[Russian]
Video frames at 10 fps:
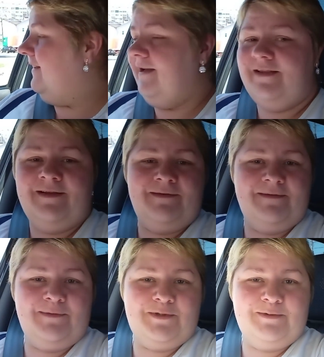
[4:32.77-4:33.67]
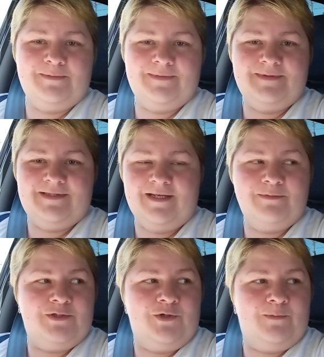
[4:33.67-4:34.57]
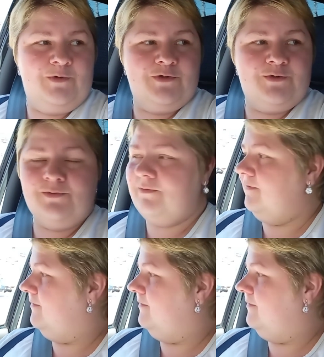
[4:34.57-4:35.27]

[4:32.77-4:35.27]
Ладно, в общем, стоим, ждем Лешу